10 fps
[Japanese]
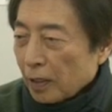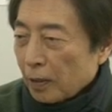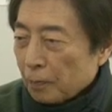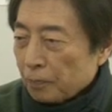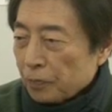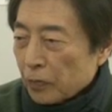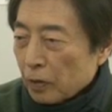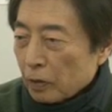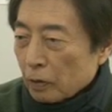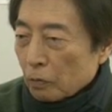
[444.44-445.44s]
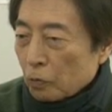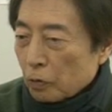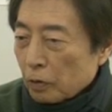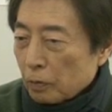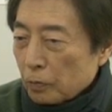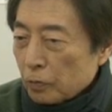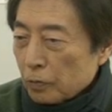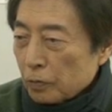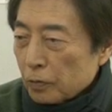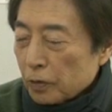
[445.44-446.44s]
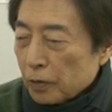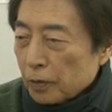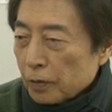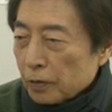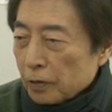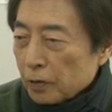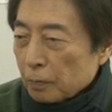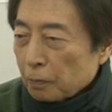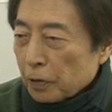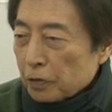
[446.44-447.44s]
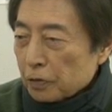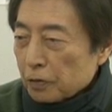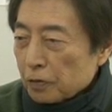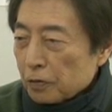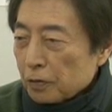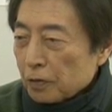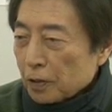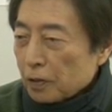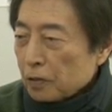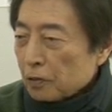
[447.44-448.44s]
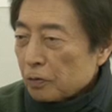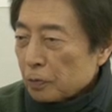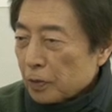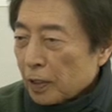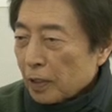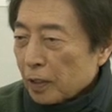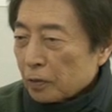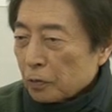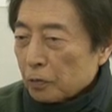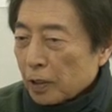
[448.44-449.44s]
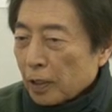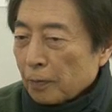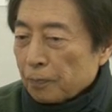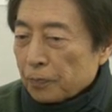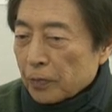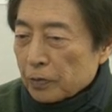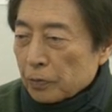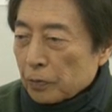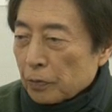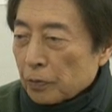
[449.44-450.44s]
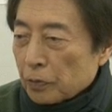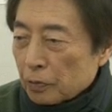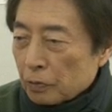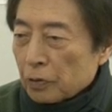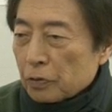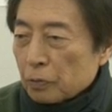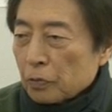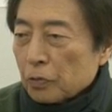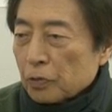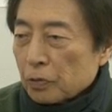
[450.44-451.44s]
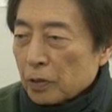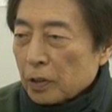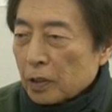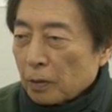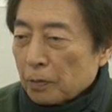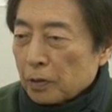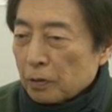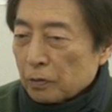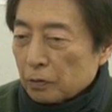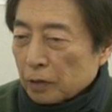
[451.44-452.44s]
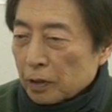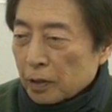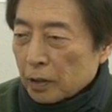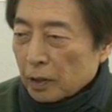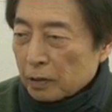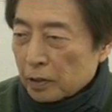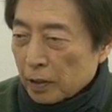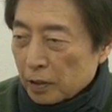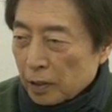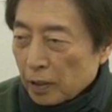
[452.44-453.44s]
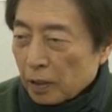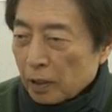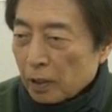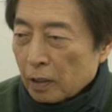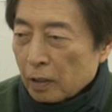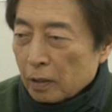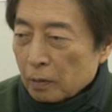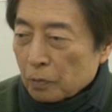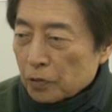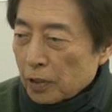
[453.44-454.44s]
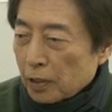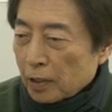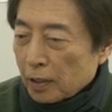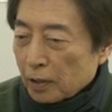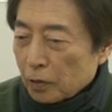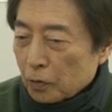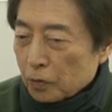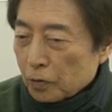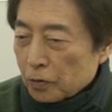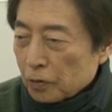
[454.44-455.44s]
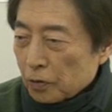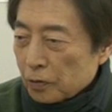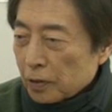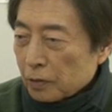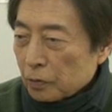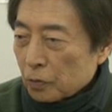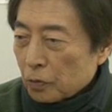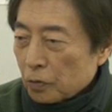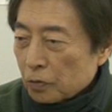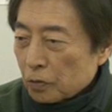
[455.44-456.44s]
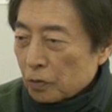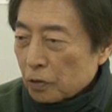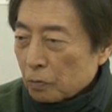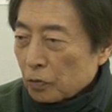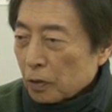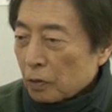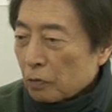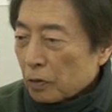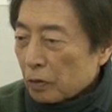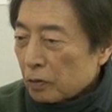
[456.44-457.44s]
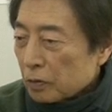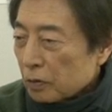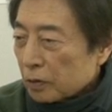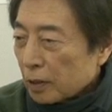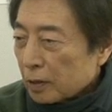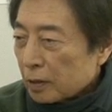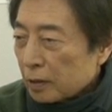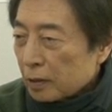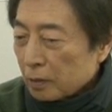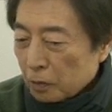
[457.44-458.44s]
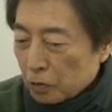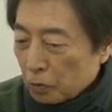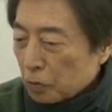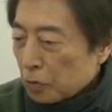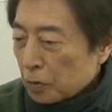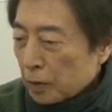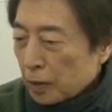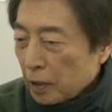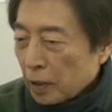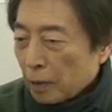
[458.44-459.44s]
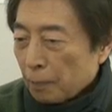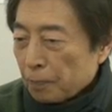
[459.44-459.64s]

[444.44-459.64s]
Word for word: うん、はいこれはもう原発原子力村というか、はい、利権で食べてる人たちそれで食べてる人たちがたくさんいて、はい、はい、もう政官業務その癒着の構造っていうものがこれほど単今象徴的に